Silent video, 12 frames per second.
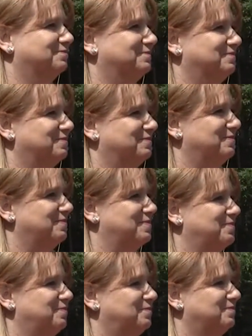Toi, tu es né
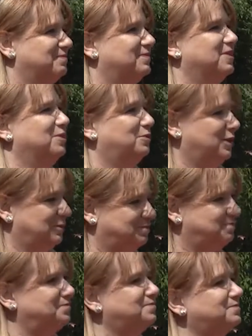ici, tu as
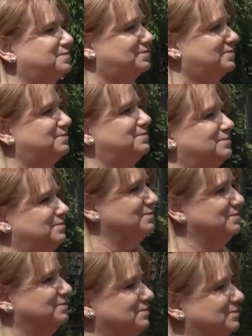grandi ici. À un moment
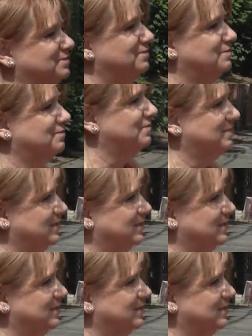donné, tu es parti